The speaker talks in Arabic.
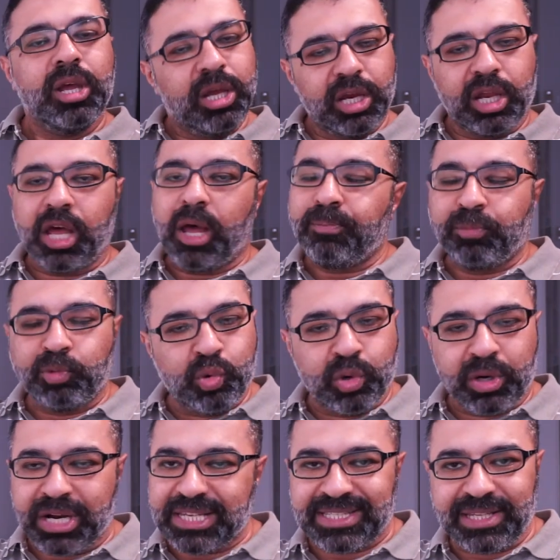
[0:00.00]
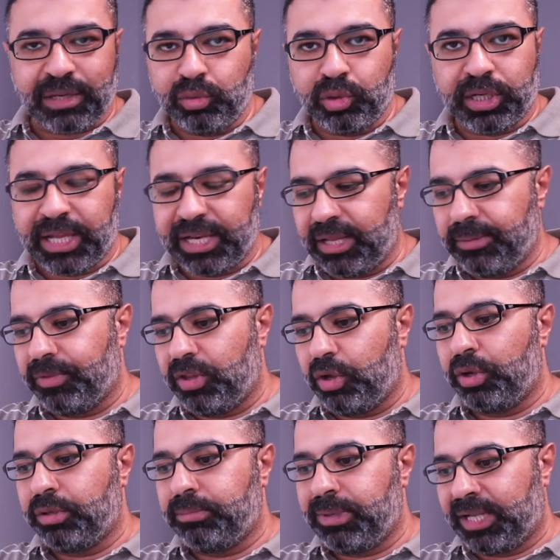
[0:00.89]
الخبط والرزع والكلام
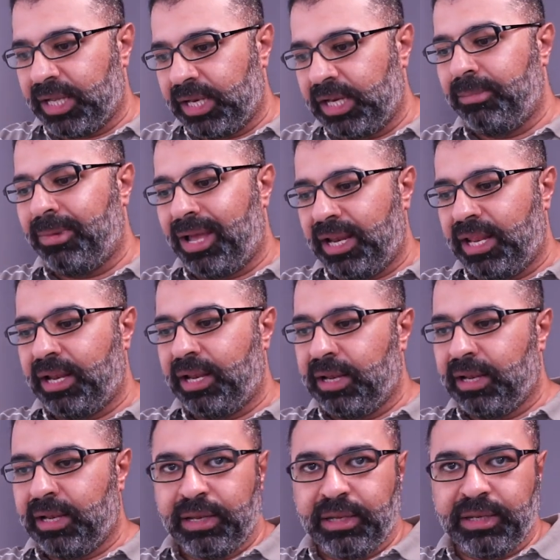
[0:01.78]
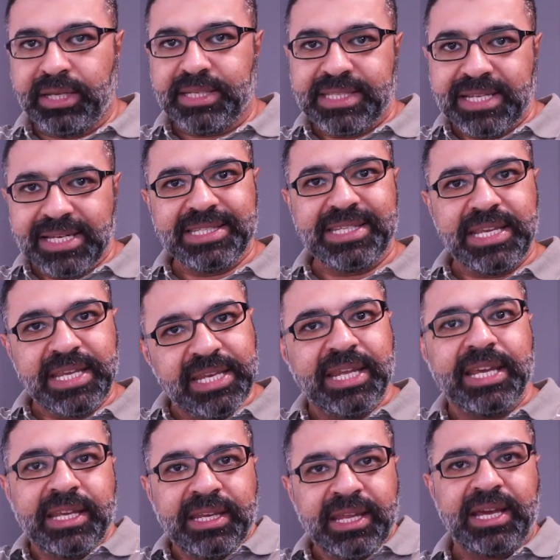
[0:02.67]
دوت بتكلم على الناس اللي
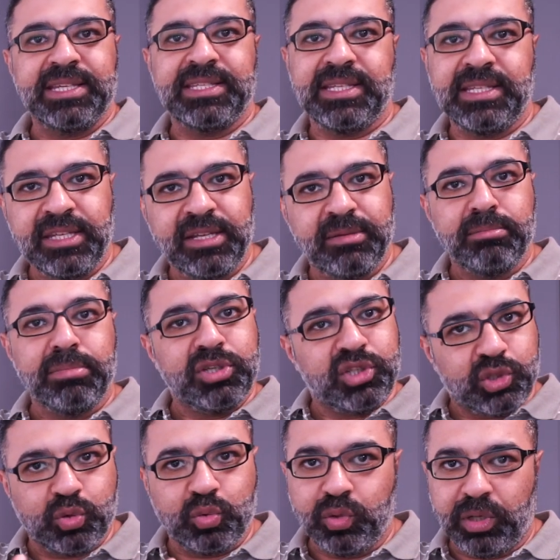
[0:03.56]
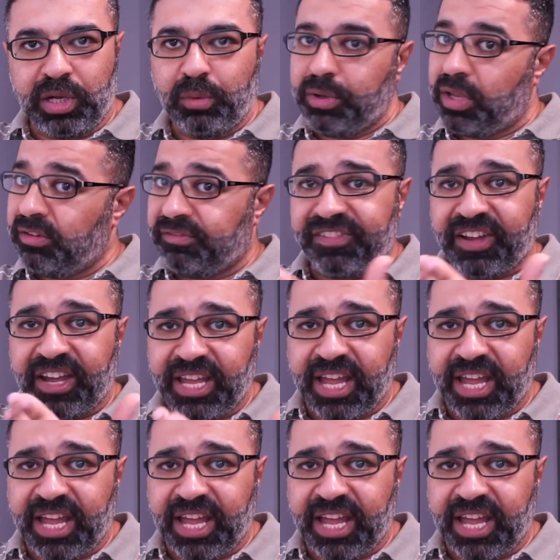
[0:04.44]
زينا كده عايزين ينبسطوا لو ينفع